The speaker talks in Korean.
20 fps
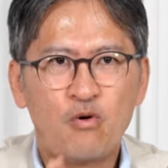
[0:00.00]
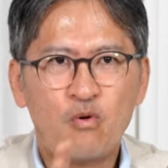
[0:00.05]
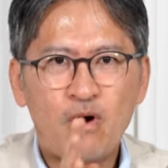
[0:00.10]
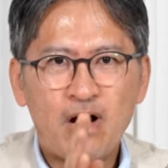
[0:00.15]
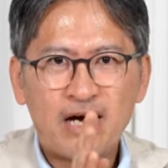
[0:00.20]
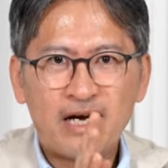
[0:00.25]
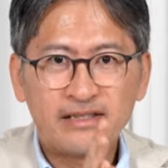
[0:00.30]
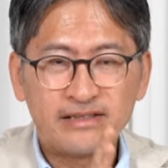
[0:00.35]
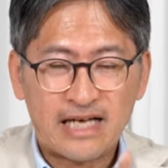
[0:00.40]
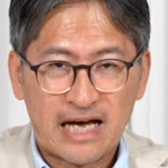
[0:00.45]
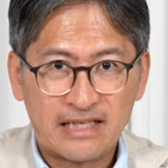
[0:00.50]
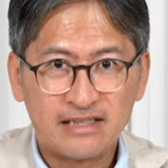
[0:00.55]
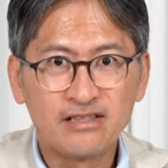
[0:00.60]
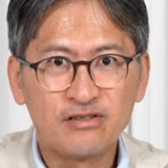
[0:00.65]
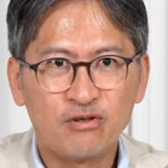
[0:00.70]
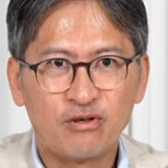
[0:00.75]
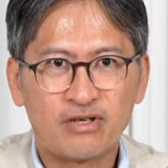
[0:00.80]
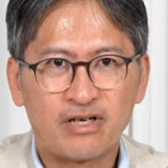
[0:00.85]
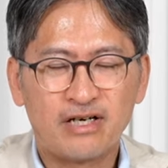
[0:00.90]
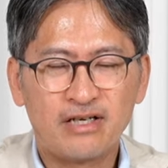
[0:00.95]
화가
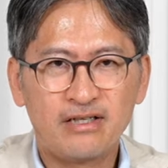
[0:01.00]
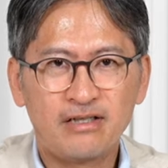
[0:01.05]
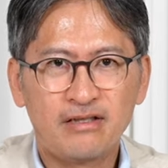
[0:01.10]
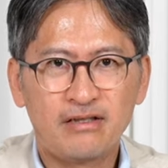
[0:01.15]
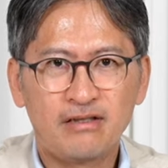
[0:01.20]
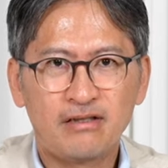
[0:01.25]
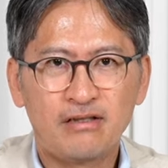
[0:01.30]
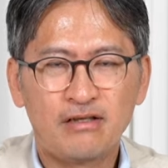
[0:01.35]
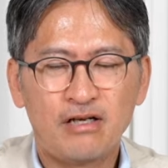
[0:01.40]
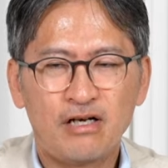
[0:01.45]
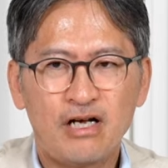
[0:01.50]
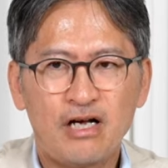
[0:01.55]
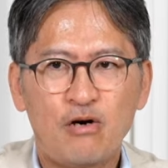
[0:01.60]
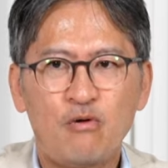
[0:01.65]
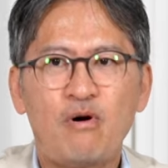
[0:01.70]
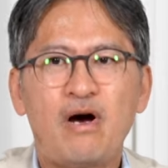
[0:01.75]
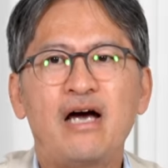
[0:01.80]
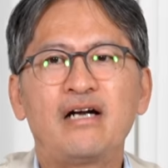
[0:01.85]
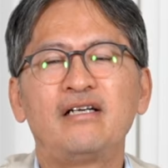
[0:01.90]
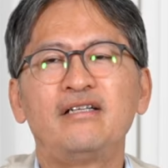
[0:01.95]
나는 거랑
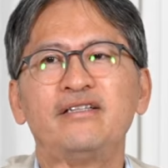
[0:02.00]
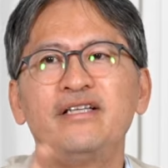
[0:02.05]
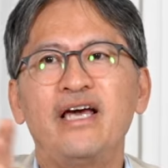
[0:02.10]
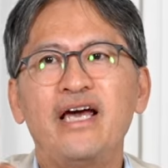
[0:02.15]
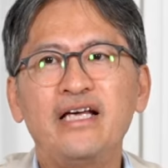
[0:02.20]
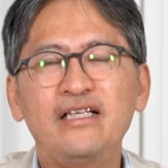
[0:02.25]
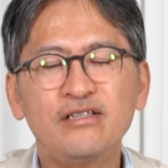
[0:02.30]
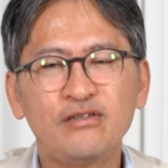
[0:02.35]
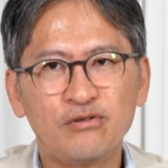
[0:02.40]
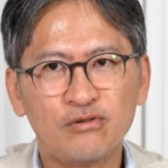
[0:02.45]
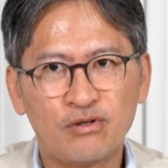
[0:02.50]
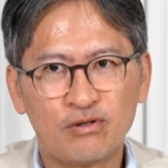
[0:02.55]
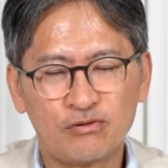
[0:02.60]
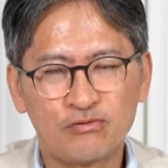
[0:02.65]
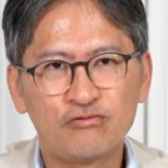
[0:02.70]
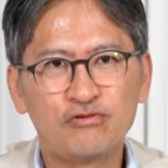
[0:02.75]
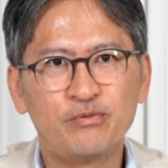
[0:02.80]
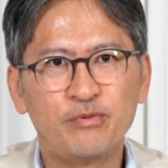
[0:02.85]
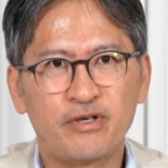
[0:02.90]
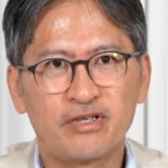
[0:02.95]
화를 내는
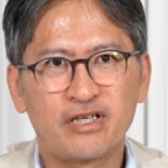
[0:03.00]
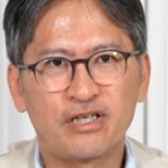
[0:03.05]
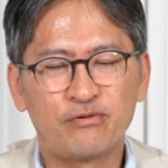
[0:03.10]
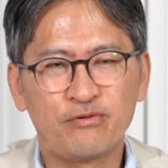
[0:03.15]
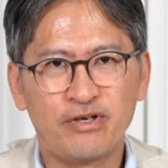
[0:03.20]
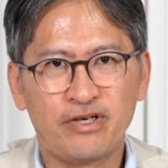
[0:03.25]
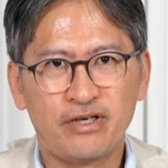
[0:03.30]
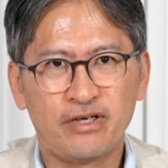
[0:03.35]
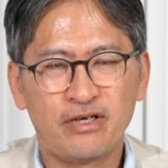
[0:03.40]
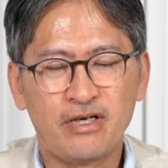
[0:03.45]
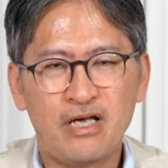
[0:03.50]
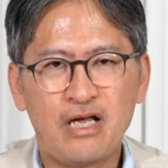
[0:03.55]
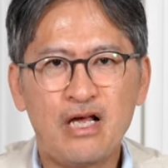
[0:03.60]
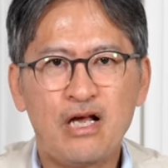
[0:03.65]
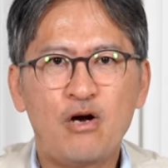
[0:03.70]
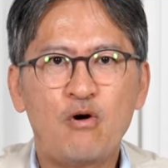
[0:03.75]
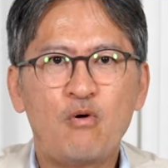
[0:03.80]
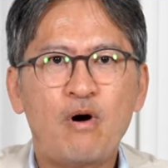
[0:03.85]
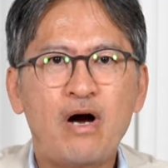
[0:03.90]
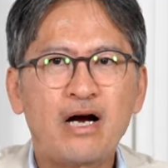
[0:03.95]
거는 구별하되
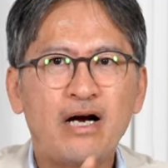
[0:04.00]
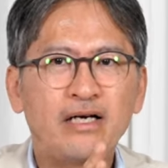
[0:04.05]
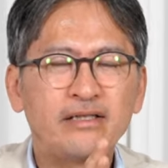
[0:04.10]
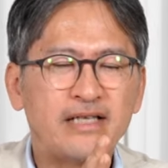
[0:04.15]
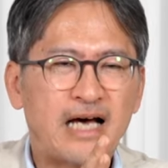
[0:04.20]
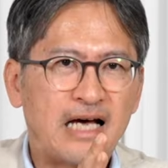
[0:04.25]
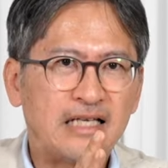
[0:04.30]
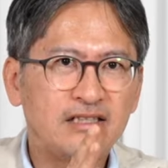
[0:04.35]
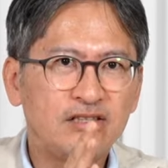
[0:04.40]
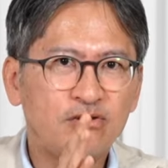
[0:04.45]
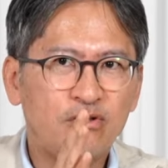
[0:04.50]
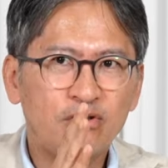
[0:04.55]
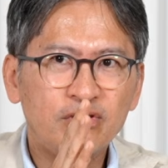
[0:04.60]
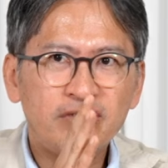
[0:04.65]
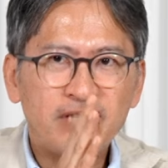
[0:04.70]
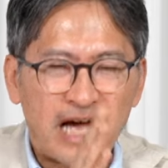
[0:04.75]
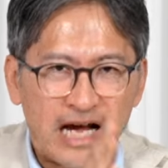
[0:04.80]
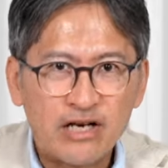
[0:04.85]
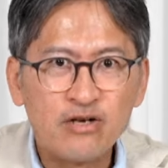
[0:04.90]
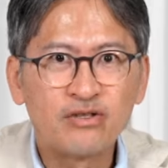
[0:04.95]
화가 나는 건
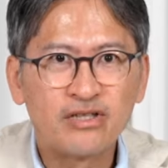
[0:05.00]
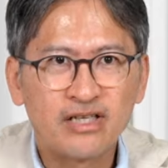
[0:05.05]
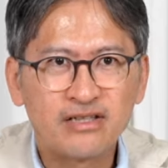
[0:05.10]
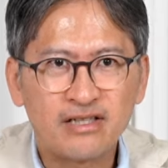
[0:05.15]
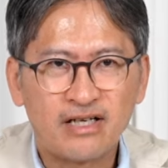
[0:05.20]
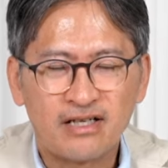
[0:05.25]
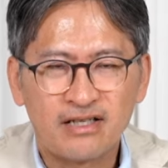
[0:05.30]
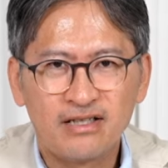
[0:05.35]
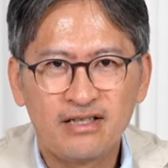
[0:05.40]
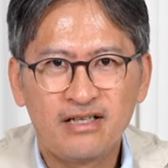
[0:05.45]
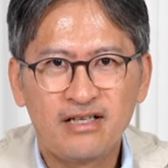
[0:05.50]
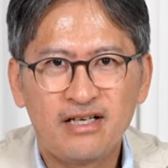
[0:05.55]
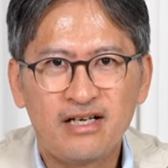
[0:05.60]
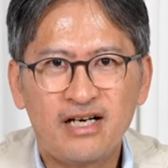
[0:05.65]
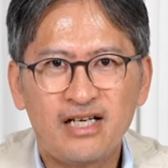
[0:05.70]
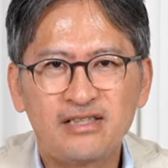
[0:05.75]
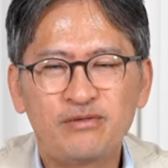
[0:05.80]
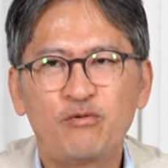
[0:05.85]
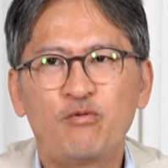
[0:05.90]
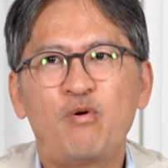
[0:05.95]
당연하다.
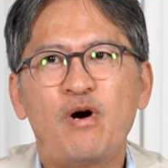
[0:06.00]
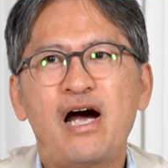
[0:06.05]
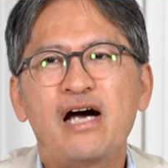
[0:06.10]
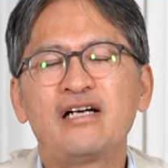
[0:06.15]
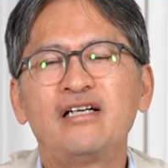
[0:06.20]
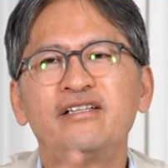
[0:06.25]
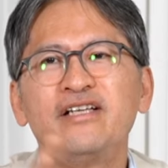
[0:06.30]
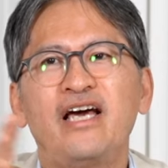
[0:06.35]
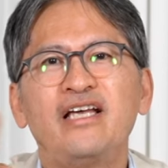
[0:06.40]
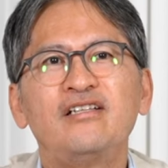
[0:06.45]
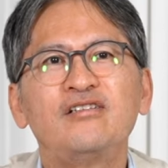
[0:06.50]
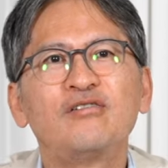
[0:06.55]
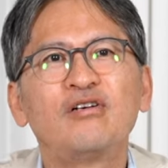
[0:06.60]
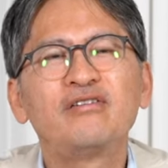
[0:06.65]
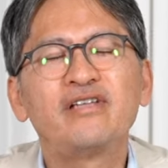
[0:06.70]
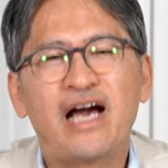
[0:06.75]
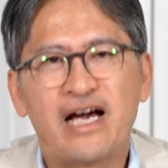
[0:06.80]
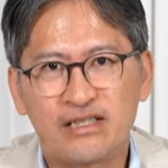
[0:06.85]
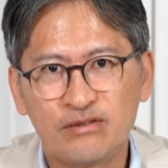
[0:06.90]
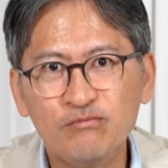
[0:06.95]
하지만 화를 내는
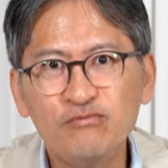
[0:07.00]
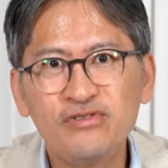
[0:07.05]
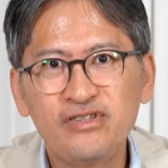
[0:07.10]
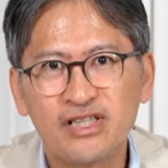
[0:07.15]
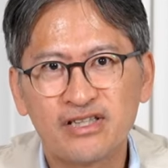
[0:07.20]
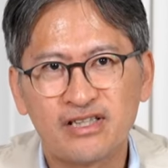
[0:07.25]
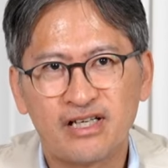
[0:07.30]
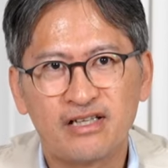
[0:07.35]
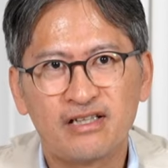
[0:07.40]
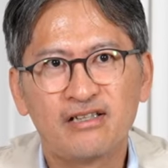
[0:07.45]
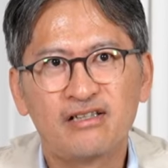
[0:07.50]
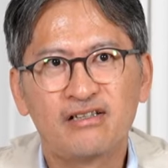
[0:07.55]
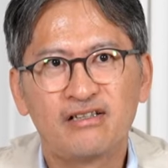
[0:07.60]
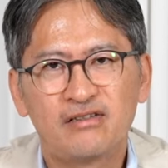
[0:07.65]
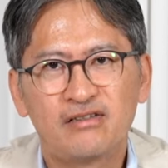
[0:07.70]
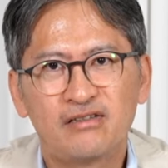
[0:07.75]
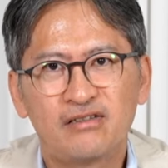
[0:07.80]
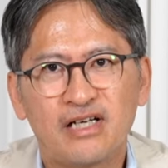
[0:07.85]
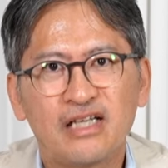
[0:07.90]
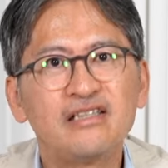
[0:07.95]
건 다른 문제다.
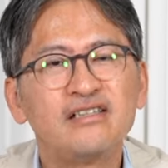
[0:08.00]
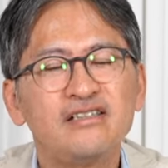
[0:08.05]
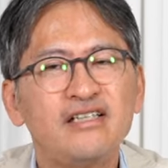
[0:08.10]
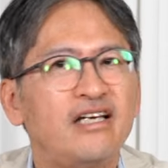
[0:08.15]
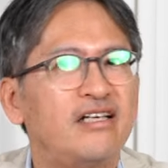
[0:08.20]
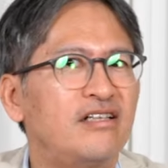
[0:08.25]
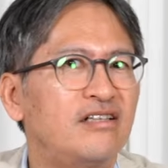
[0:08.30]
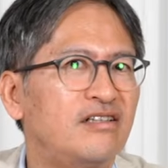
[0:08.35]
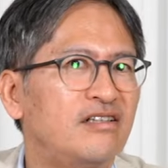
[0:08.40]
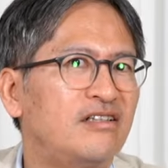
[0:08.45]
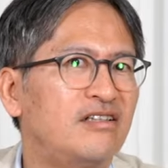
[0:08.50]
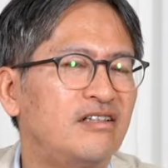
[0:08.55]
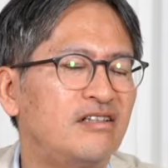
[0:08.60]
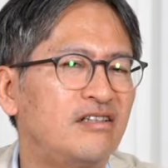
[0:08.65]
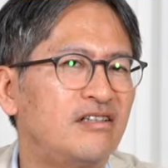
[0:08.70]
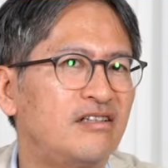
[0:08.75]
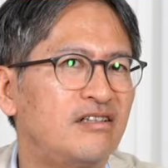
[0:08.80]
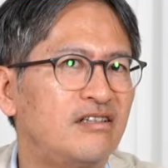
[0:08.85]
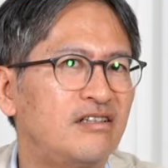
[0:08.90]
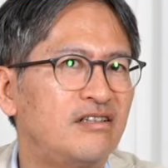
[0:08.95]
라는 얘기를
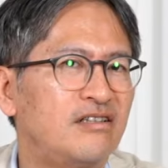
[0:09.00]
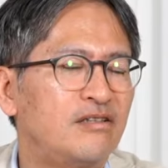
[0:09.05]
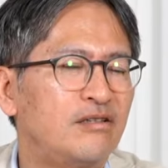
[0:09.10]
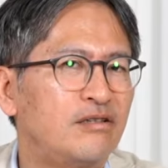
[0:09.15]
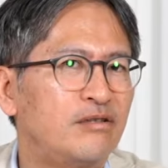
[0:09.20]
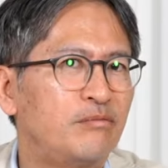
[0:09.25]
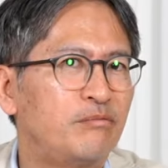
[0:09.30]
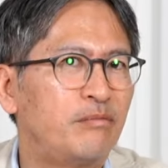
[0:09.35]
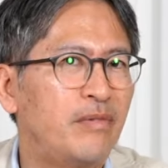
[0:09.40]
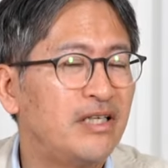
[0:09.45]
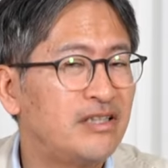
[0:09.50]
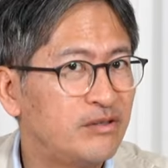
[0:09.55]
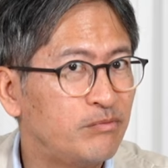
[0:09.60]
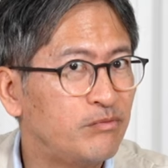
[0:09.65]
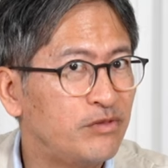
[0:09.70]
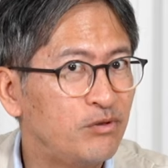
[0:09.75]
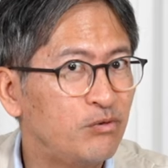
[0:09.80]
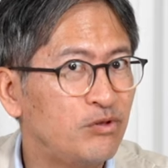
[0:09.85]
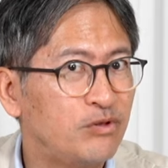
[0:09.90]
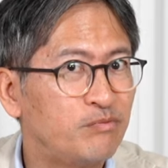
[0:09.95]

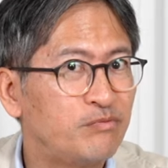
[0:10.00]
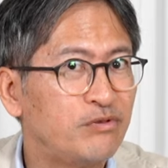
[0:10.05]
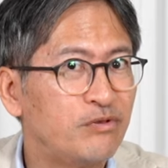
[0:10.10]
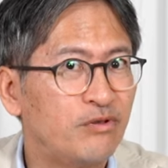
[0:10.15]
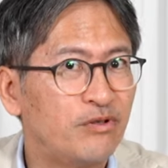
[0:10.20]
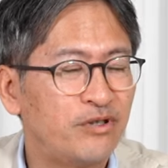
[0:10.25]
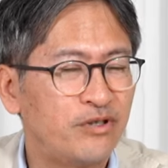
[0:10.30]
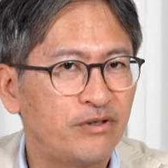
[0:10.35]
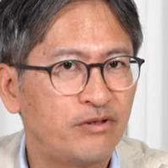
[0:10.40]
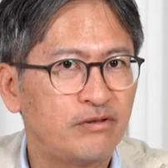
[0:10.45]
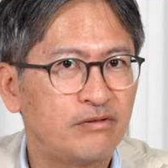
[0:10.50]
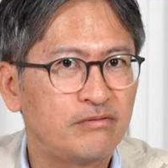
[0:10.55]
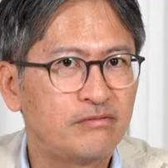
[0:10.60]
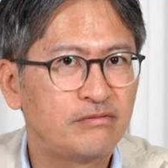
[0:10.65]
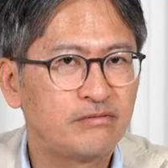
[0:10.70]
말씀드리고 싶은 거예요.